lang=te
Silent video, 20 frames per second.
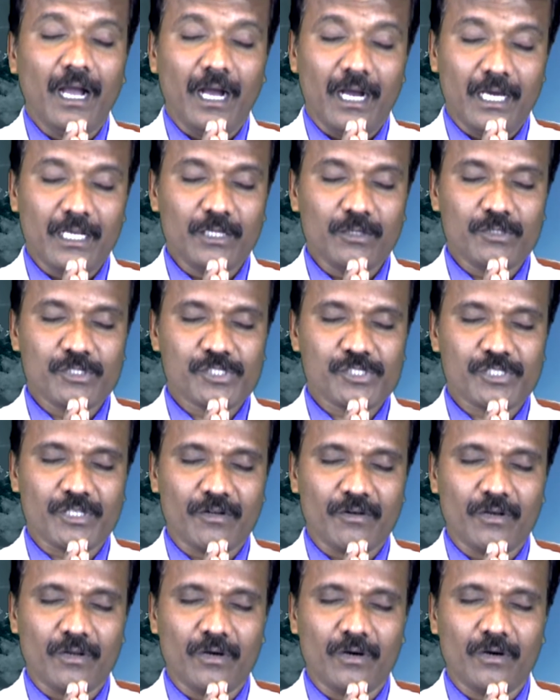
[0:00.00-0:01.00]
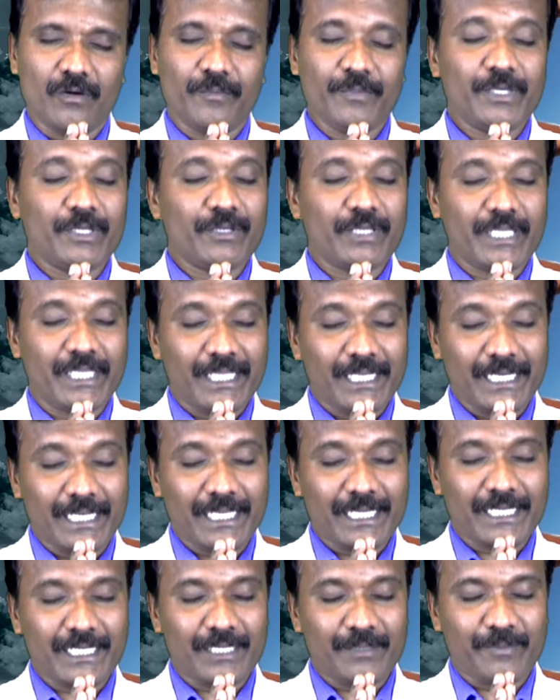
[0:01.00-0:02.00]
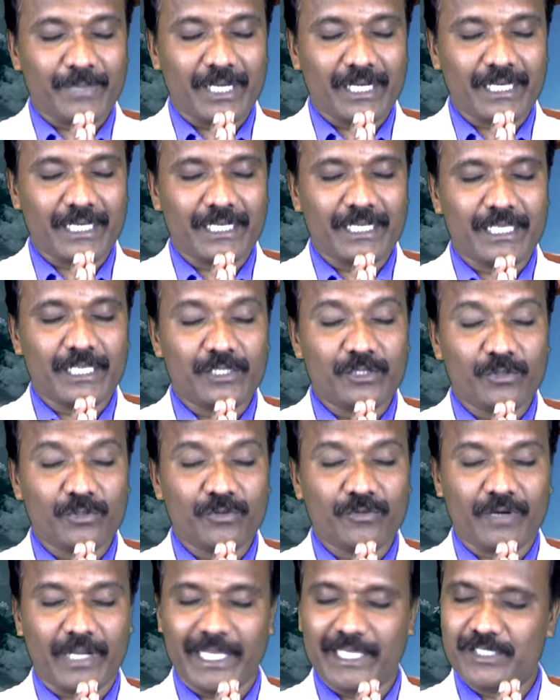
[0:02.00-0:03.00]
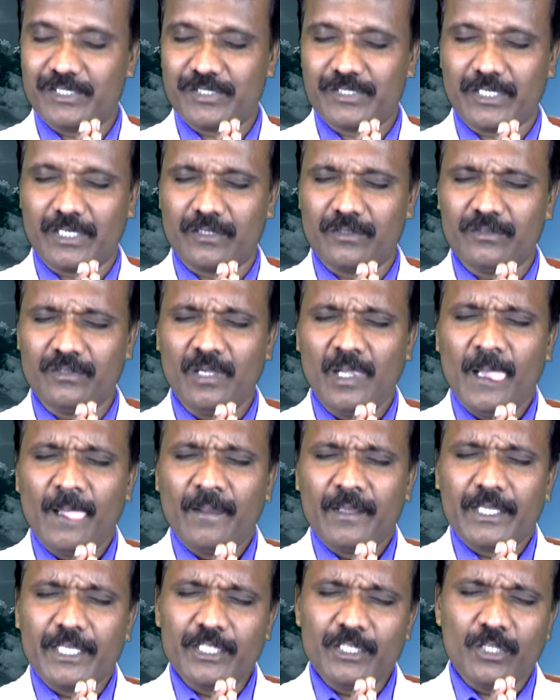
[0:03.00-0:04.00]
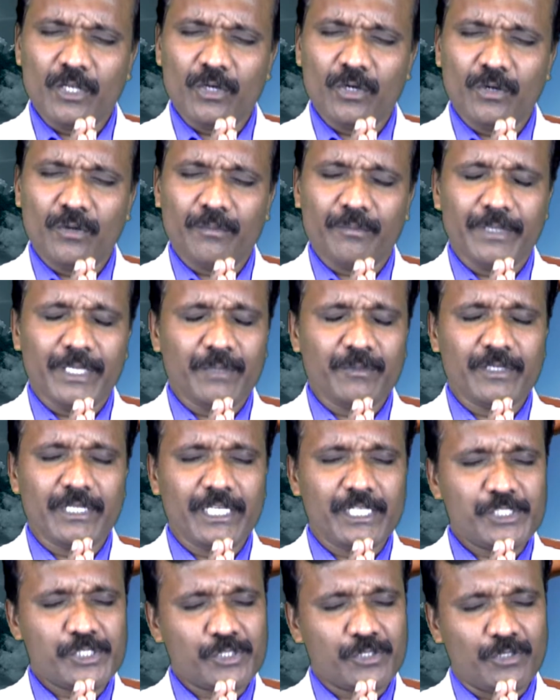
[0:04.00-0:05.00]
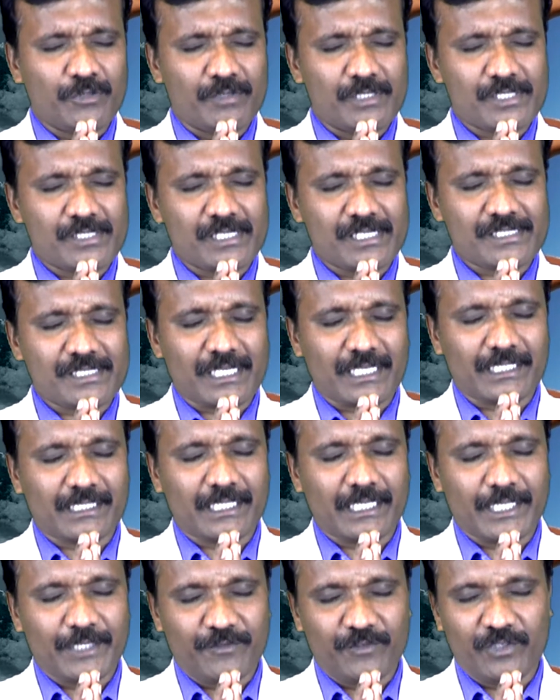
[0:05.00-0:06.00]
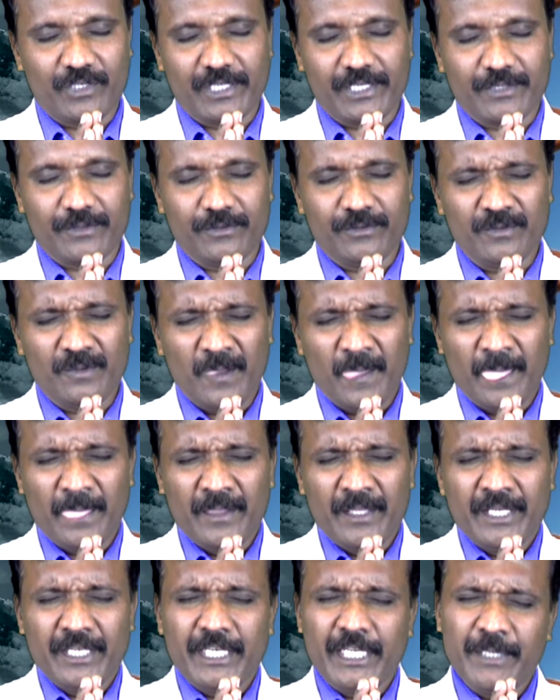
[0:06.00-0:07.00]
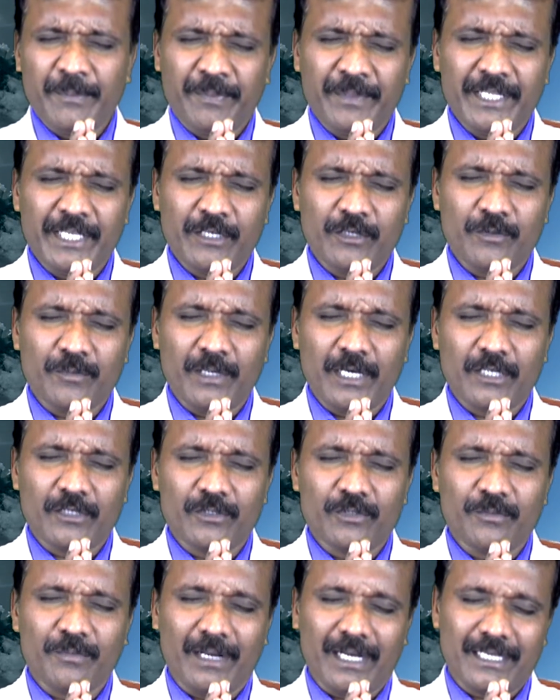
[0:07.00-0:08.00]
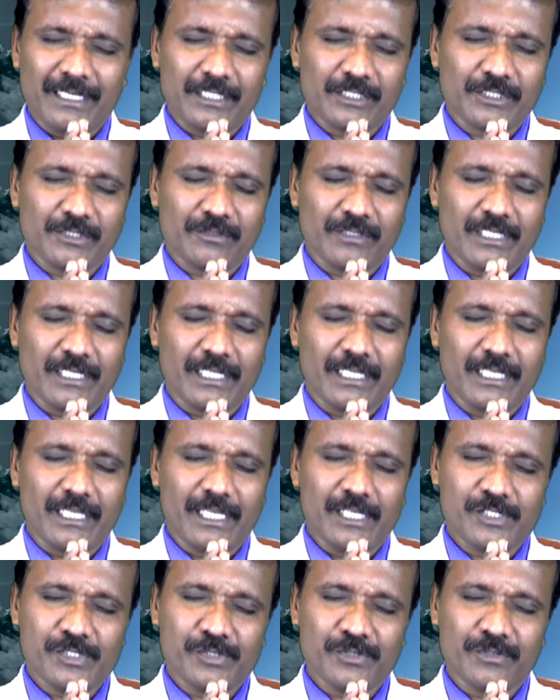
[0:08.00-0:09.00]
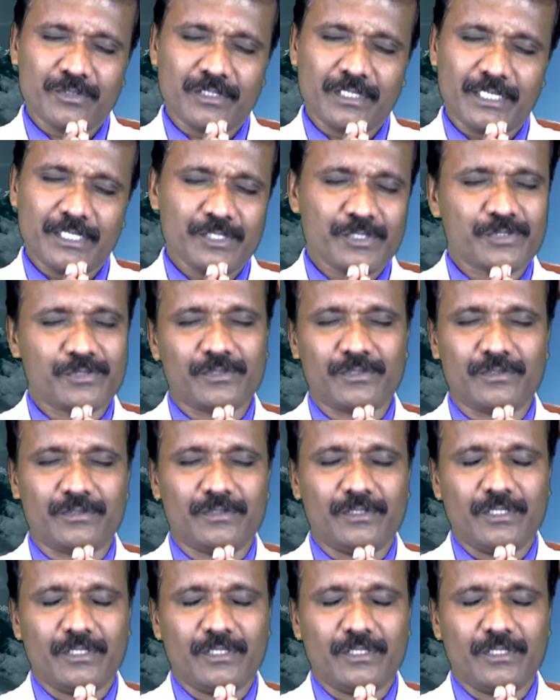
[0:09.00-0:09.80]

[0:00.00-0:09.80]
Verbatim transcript: ఆరో వచనంలో మీరు ఈ లేఖన భాగాన్ని ఎందుకు వ్రాయించారు ఇందులో మేము నేర్చుకోవలసిన సంగతులు ఏమున్నాయో నీ ప్రియకుమారుడు మా రక్షకుడైన యేసు క్రీస్తు